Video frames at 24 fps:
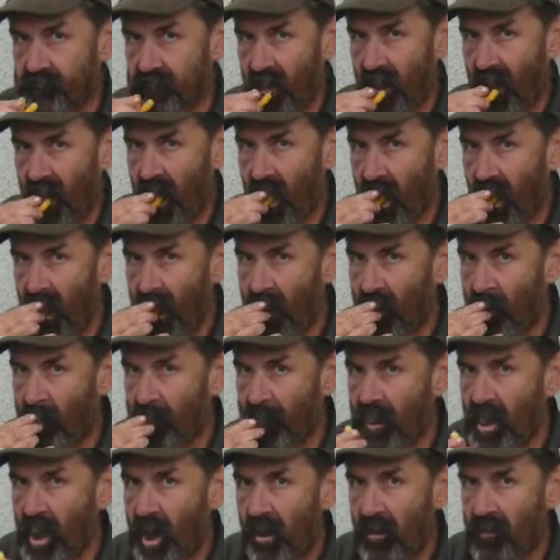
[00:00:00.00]
No.
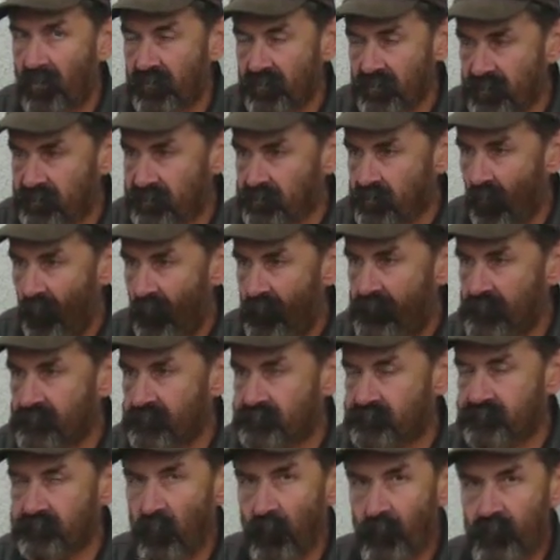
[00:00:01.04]
no chodzi, żebyś po
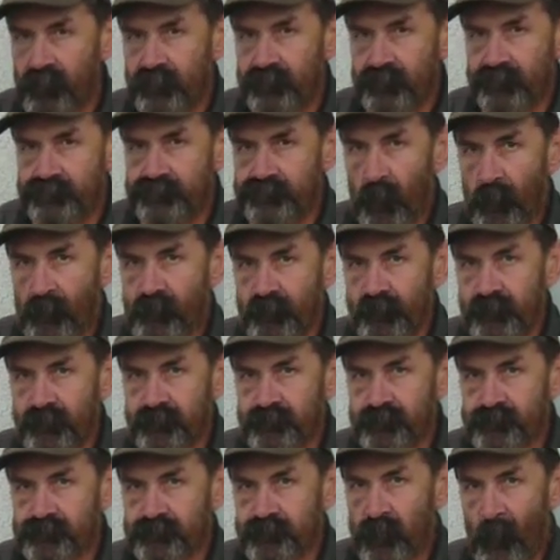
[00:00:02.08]
prostu konsekwentnie
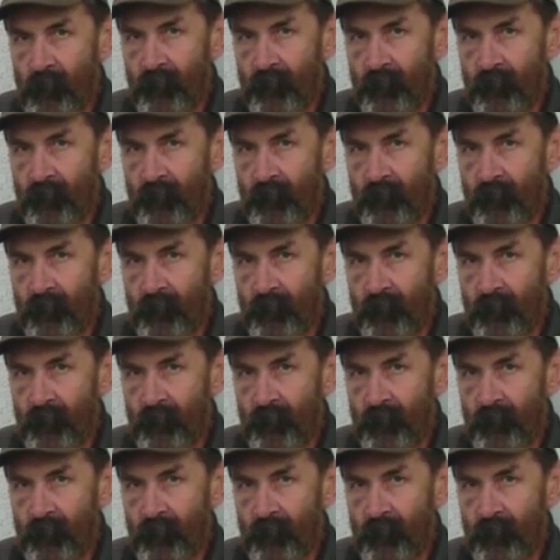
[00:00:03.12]
i mówię,